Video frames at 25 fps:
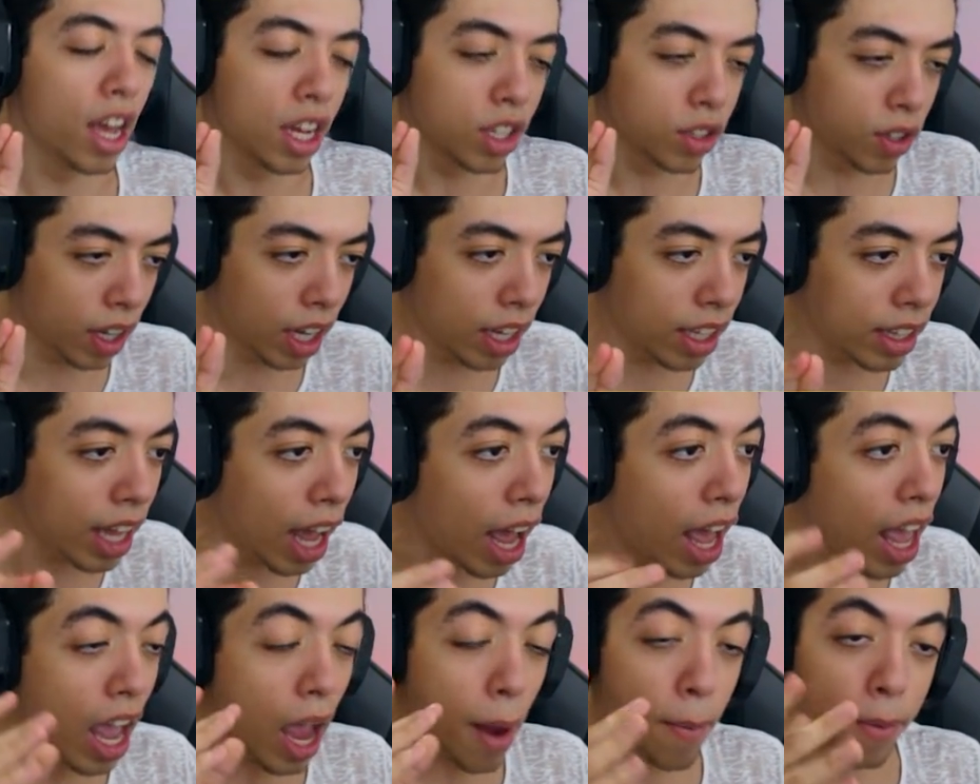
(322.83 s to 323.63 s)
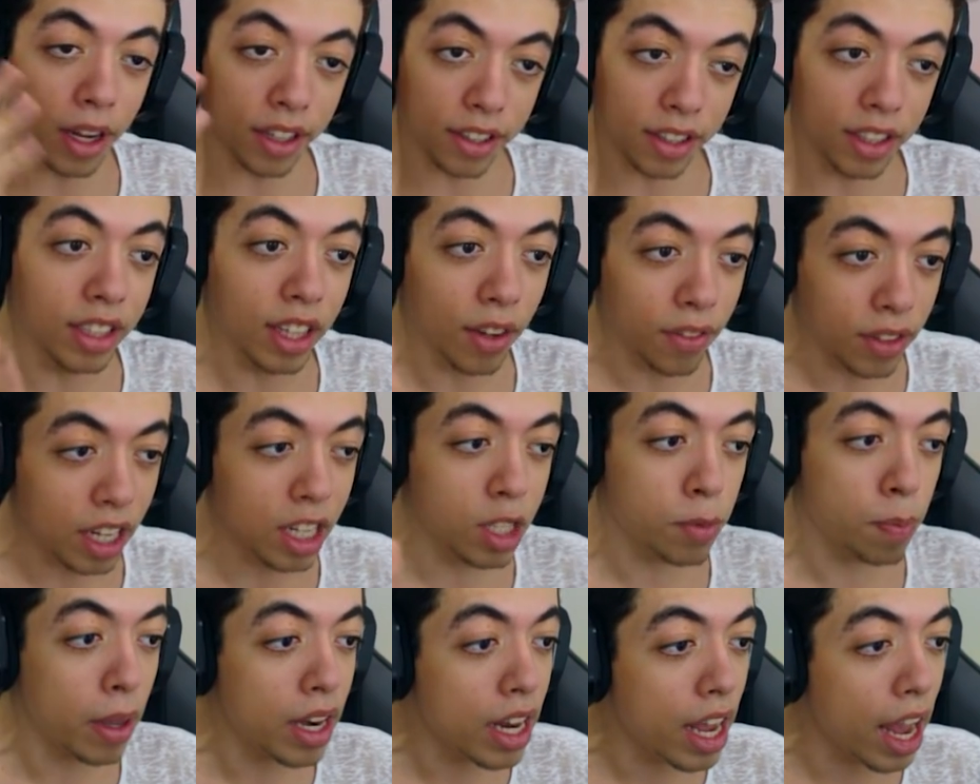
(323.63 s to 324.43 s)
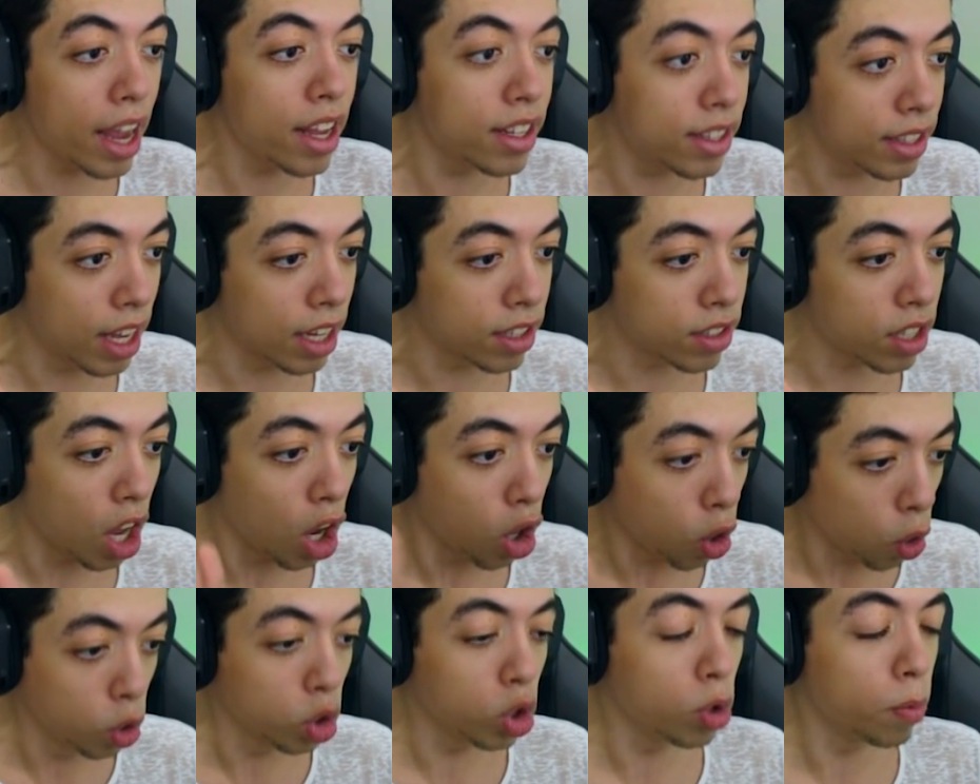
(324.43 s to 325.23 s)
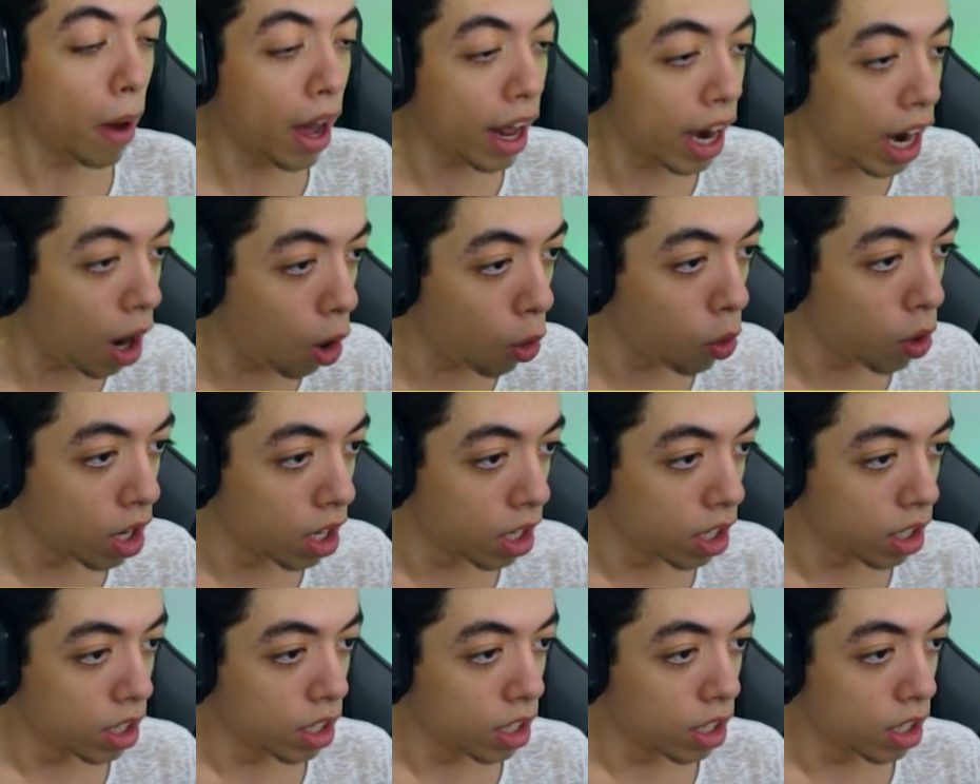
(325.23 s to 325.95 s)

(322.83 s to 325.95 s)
Só que o que tá? É por causa que a gente tá fazendo experiências com o tubarão.